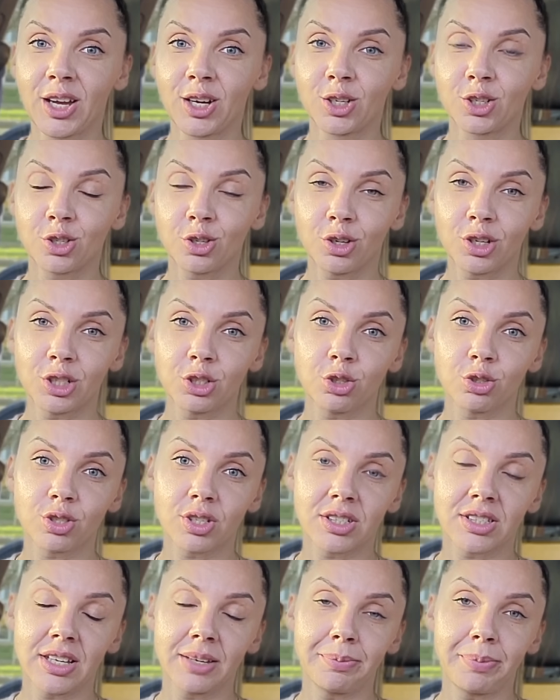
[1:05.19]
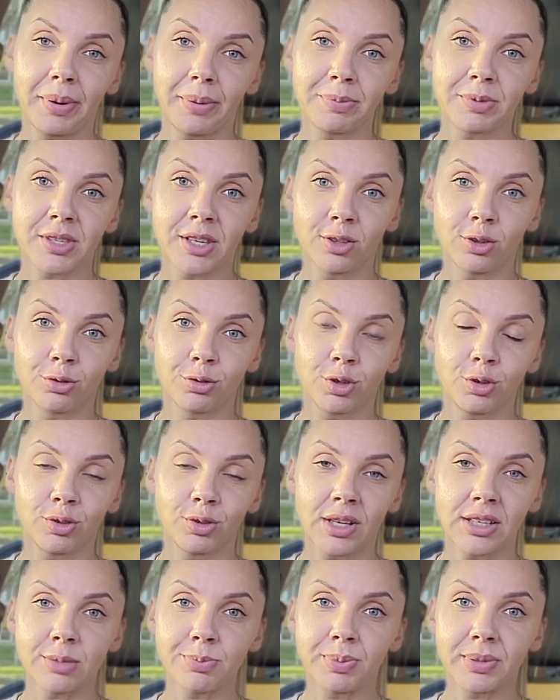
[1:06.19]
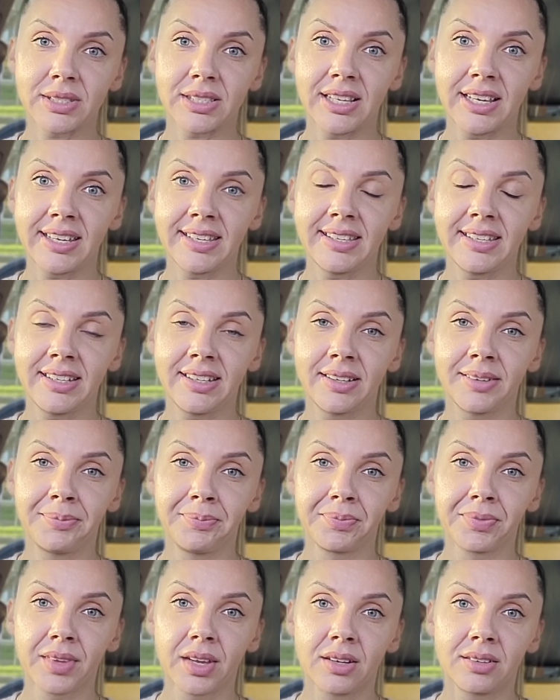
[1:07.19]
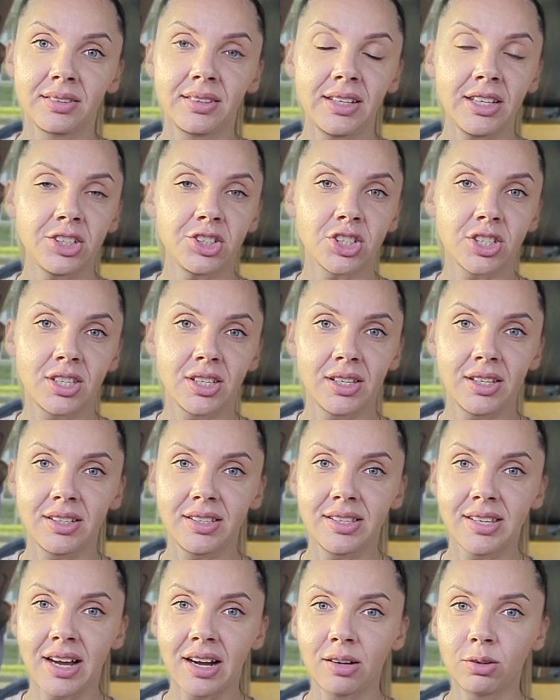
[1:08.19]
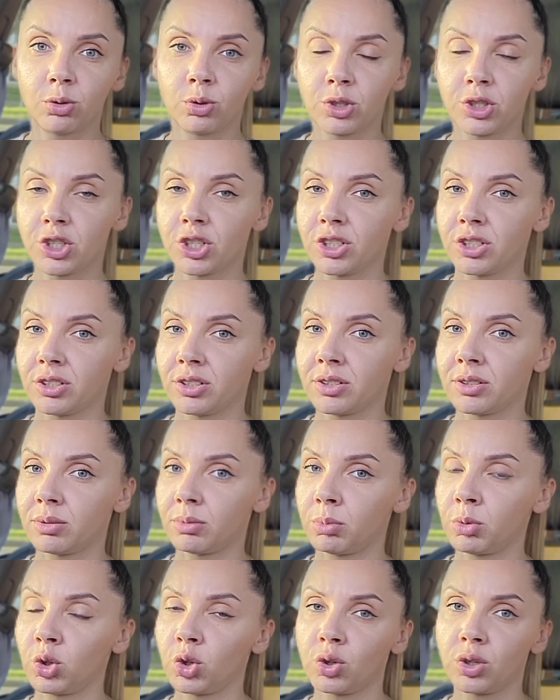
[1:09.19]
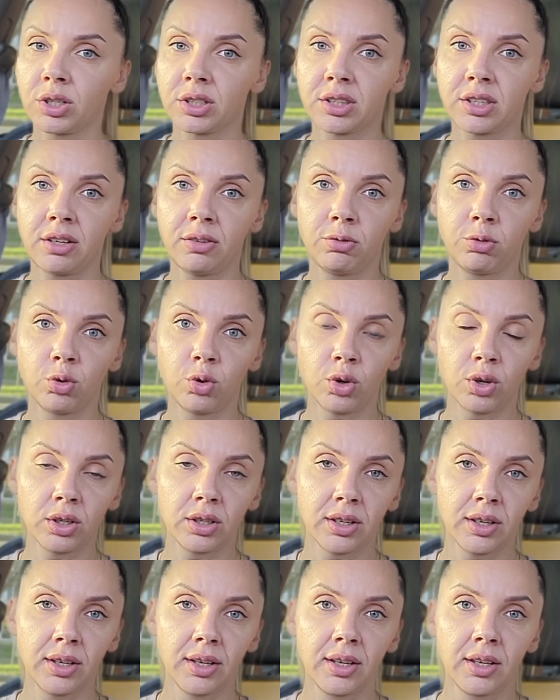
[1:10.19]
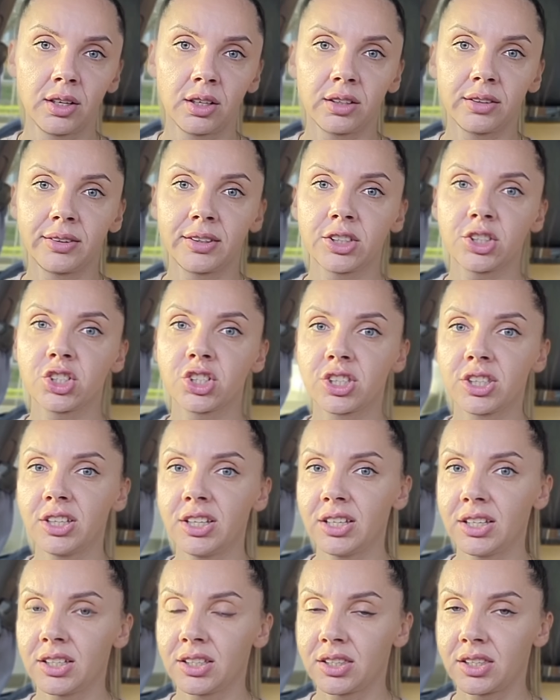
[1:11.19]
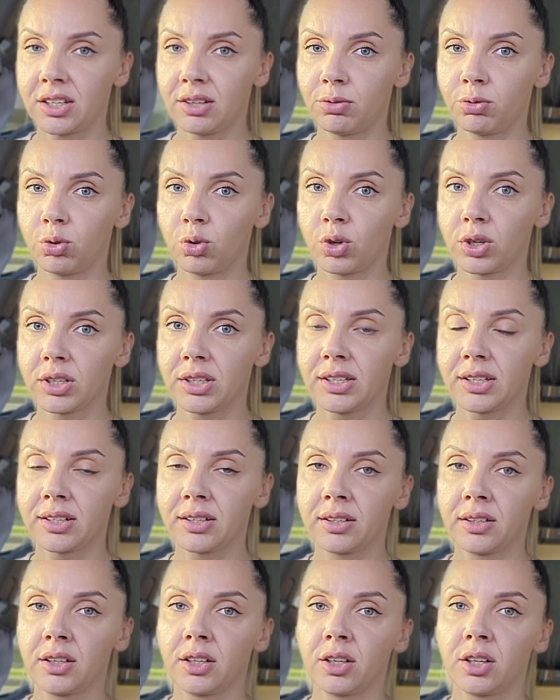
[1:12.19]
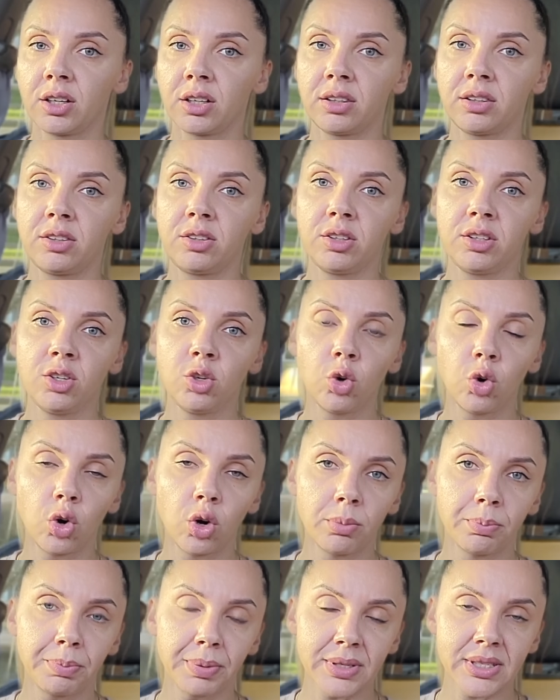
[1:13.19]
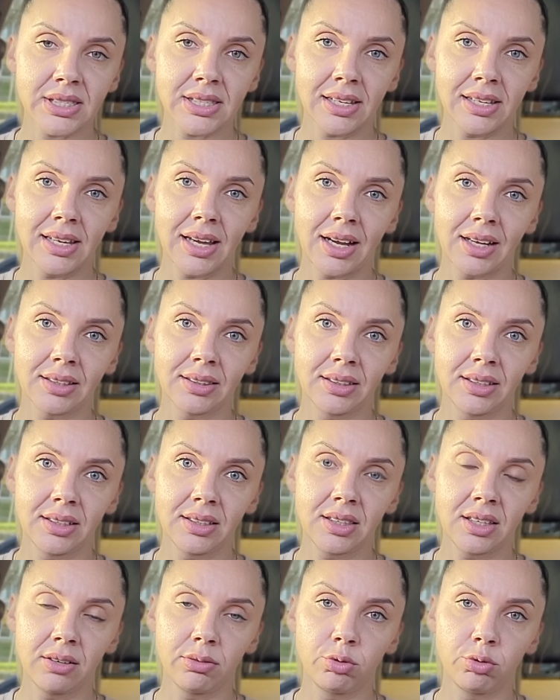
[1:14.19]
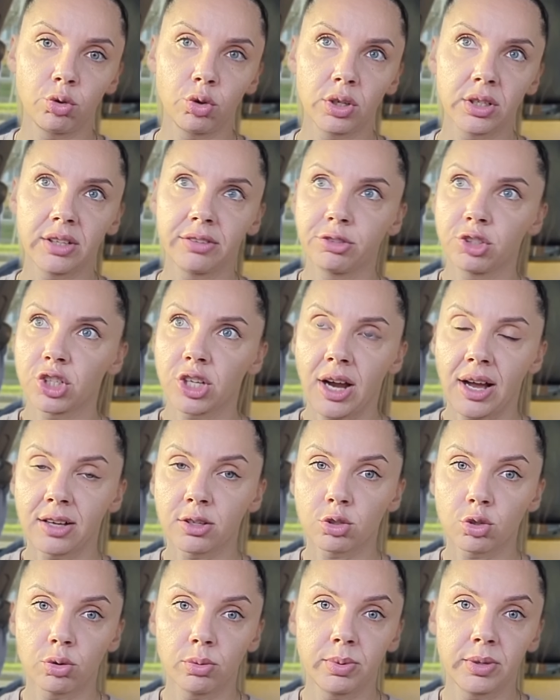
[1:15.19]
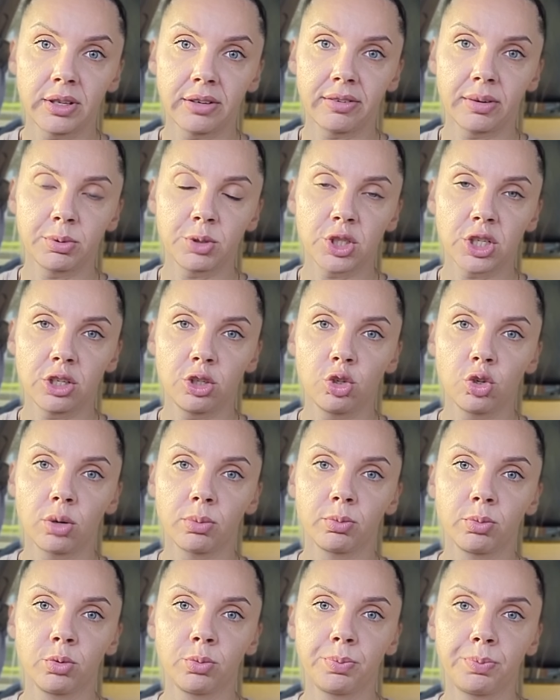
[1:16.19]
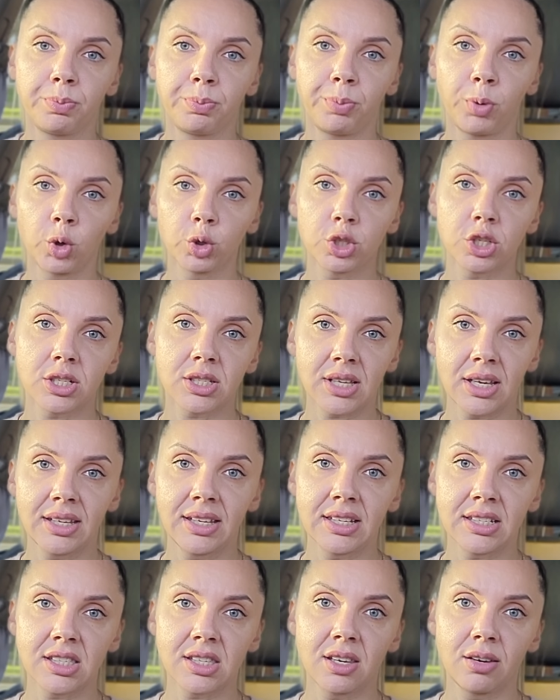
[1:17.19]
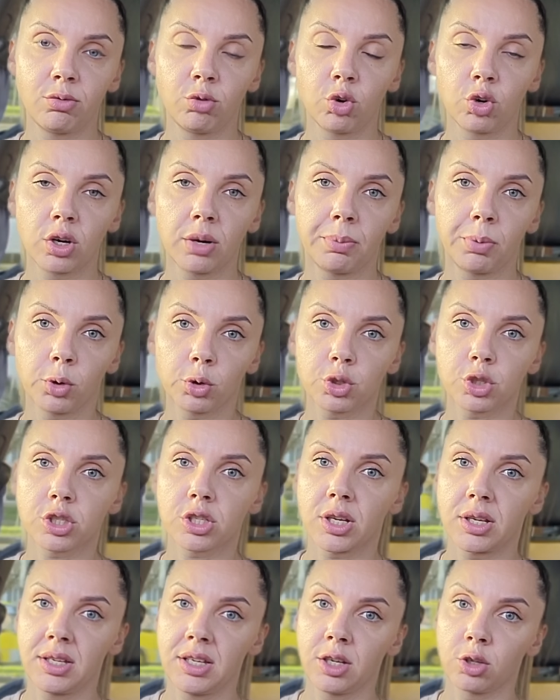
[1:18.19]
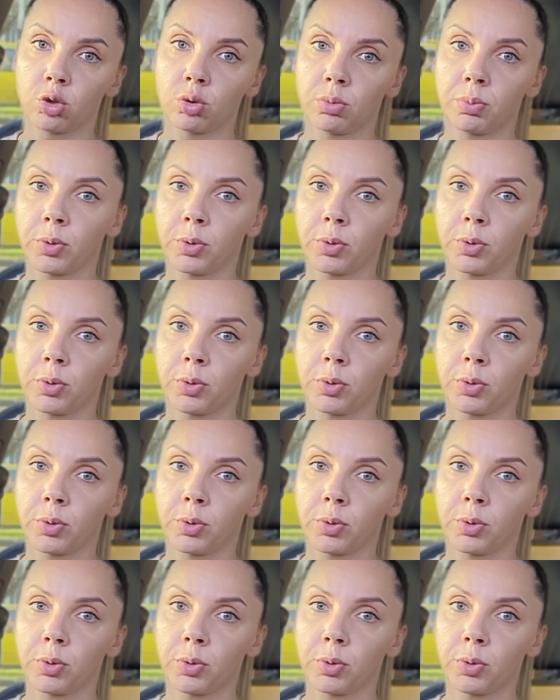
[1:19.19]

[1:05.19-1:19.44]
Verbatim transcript: Что хочу сказать по обстановке. У нас последние 3-4 дня очень много тревог, ночные тревоги, днем постоянные тревоги. Вчера особенно вообще днем. Полчаса есть тревога, полчаса нету.